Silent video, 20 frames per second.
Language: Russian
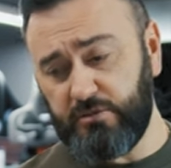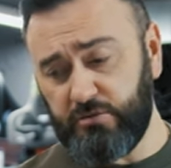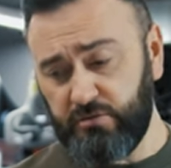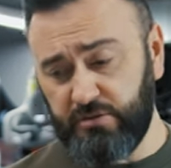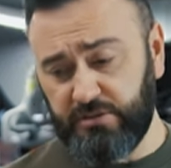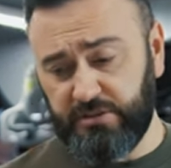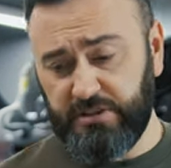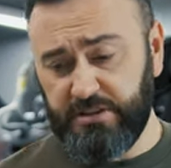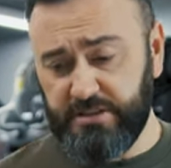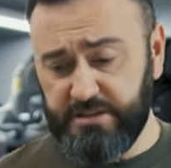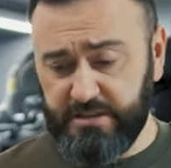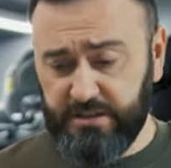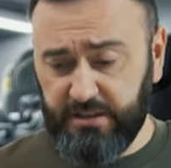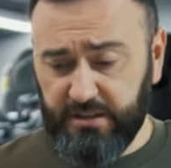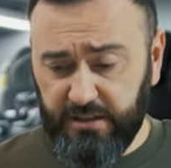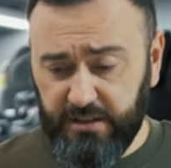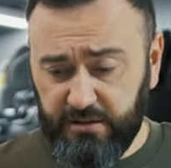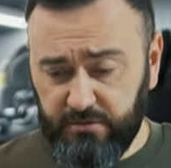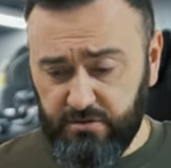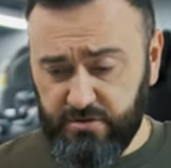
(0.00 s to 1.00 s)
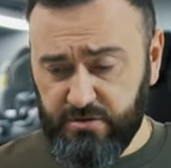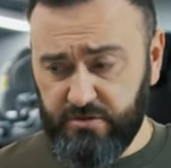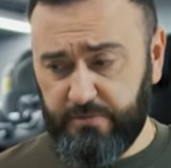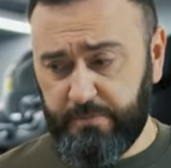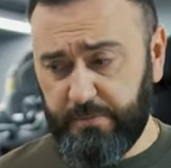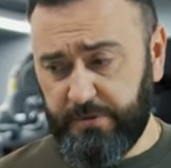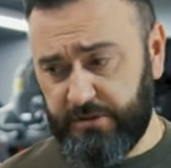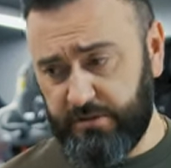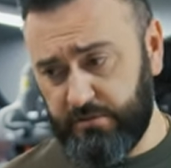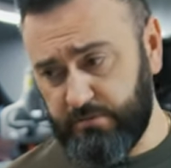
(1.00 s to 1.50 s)
до 30 градусов,
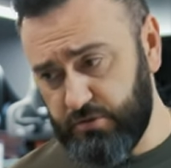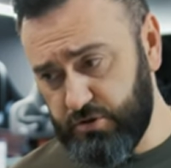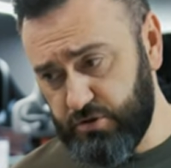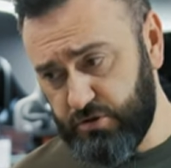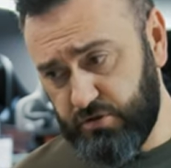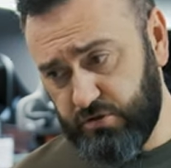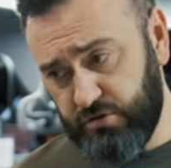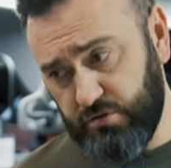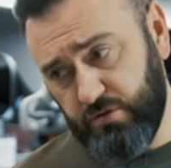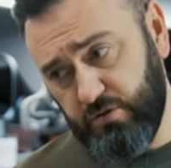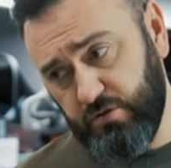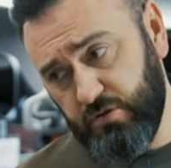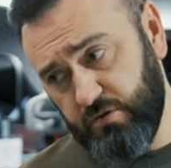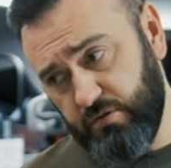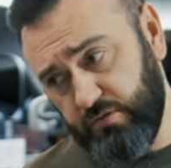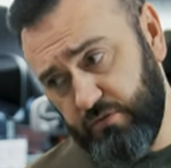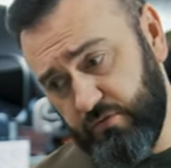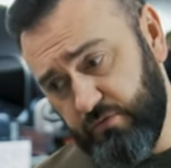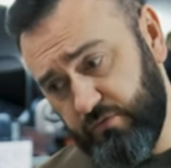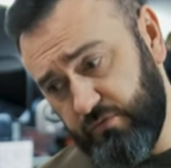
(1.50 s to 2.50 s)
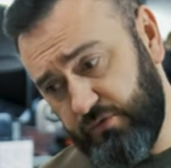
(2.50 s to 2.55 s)
потому что